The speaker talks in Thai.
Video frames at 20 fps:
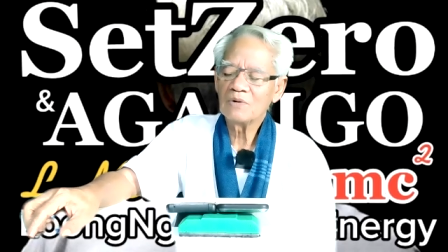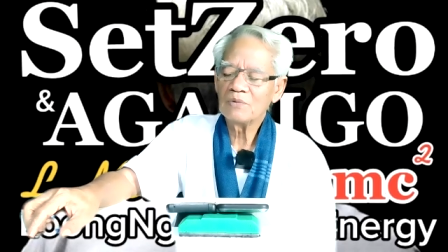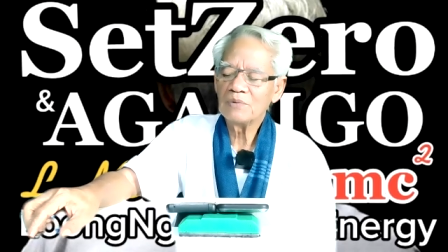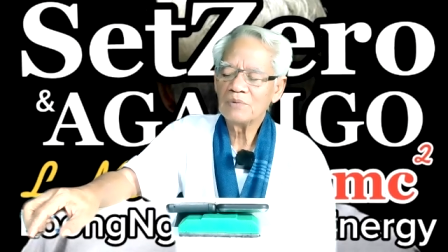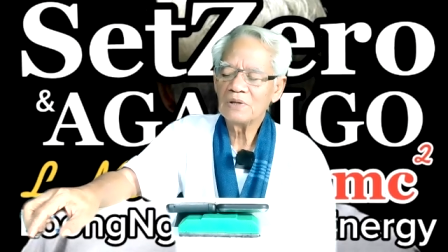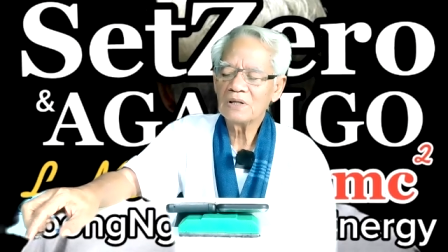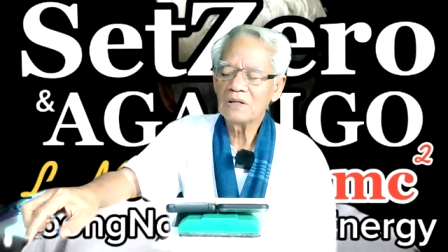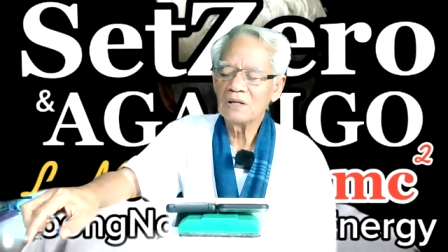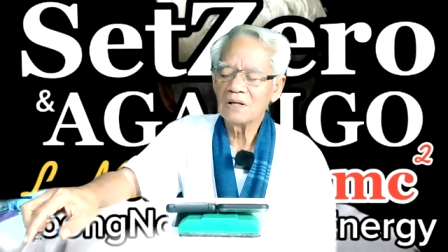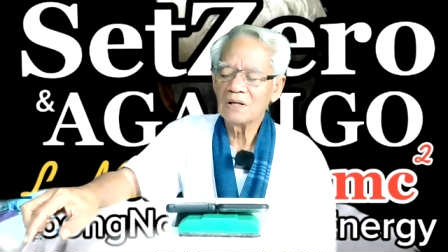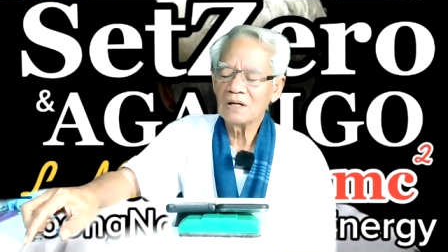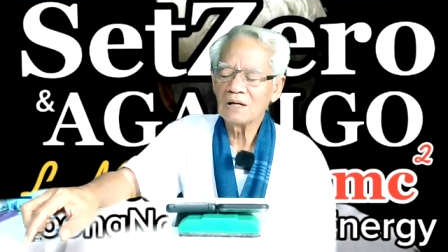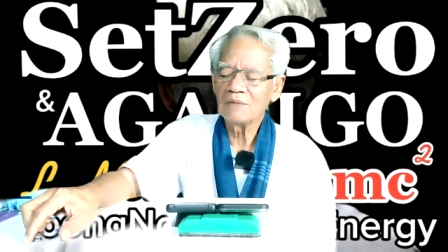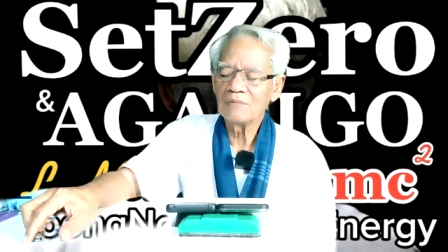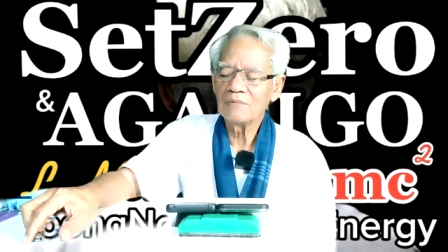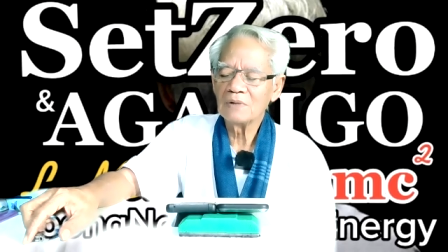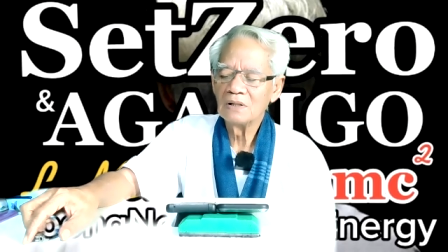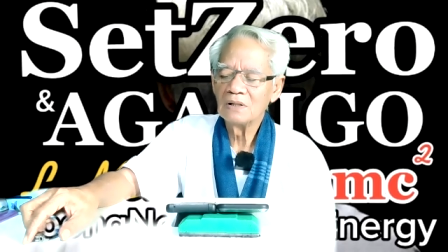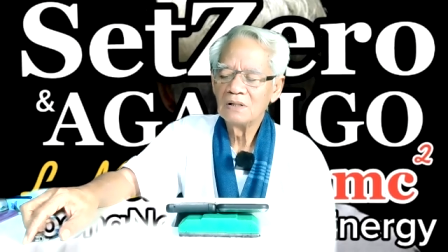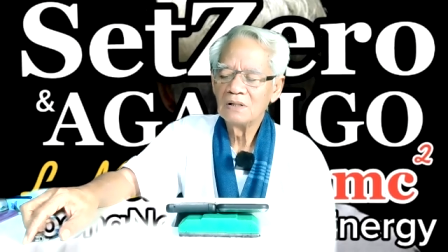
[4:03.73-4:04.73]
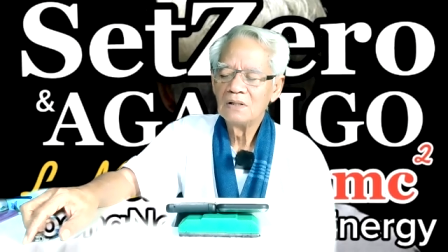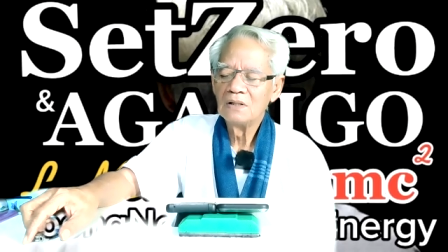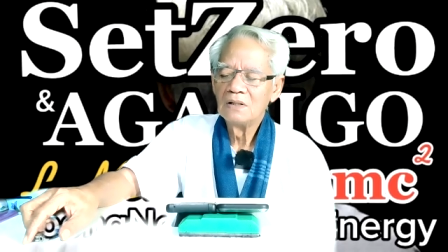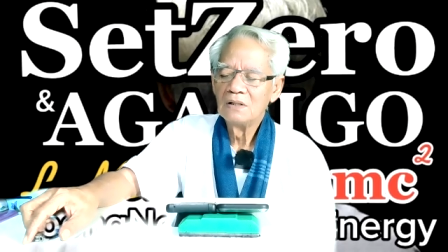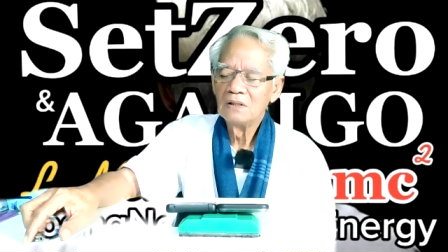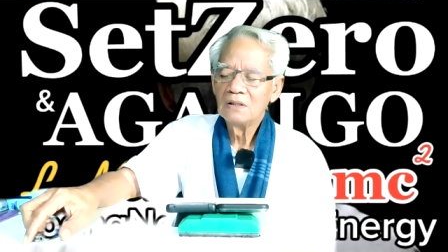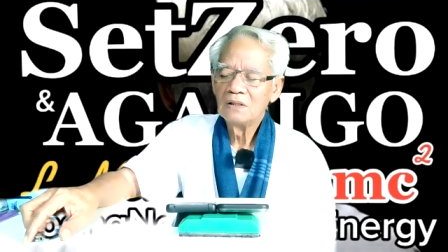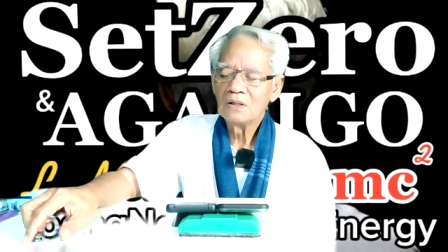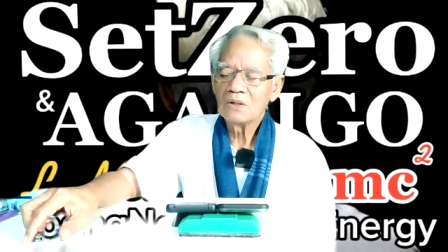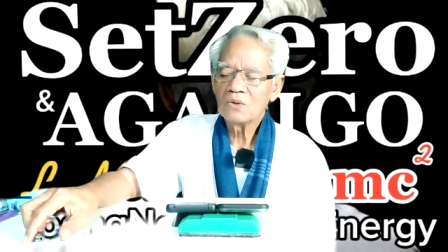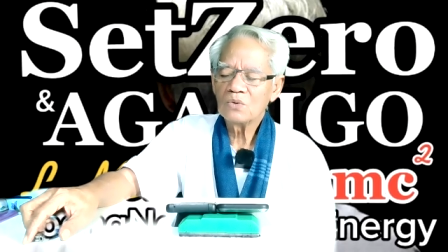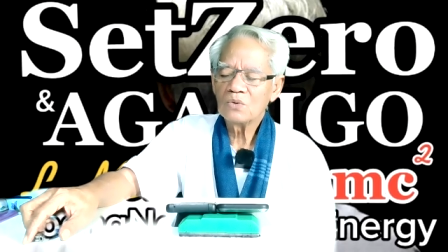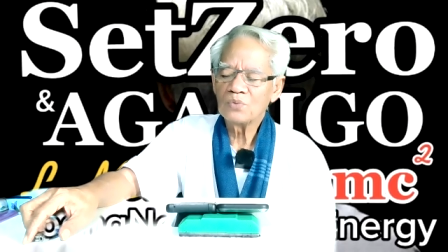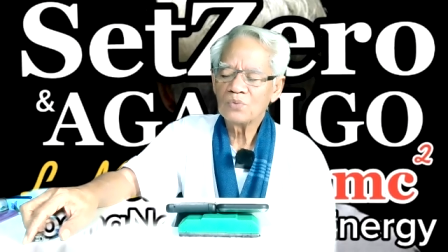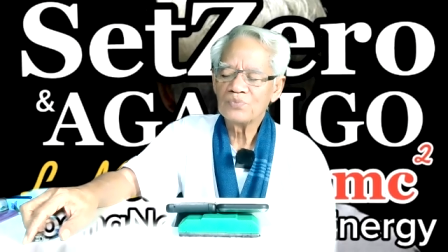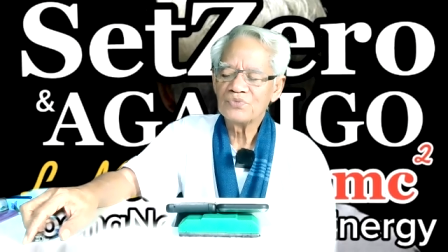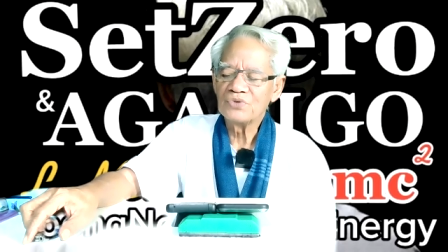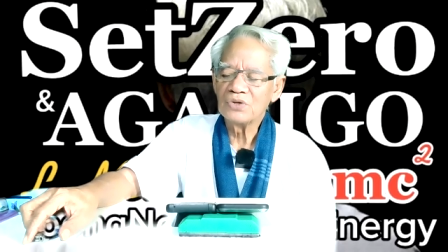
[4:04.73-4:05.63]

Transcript: ก็มีกี่คำ รูป